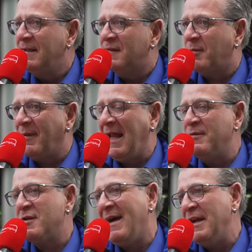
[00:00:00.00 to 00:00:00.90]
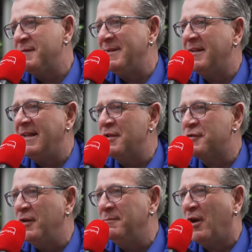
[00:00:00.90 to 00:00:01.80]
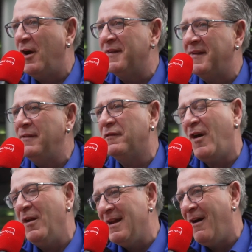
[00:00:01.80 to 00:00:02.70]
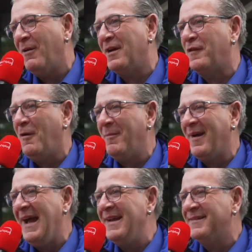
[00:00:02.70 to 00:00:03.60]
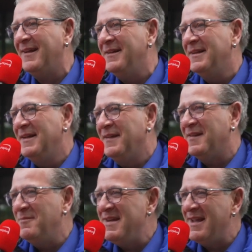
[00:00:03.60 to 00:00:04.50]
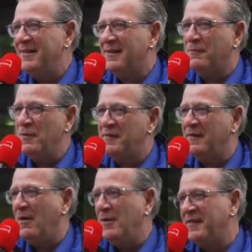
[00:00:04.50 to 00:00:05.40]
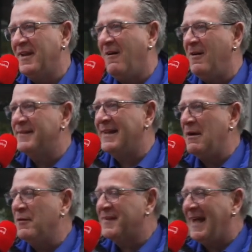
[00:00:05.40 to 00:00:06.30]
Das Problem ist ja meistens bei den Diensthunden, wir können sie nicht auf alle Lagen vorbereiten. Sie müssen gewisse Lösungen halt dann auch noch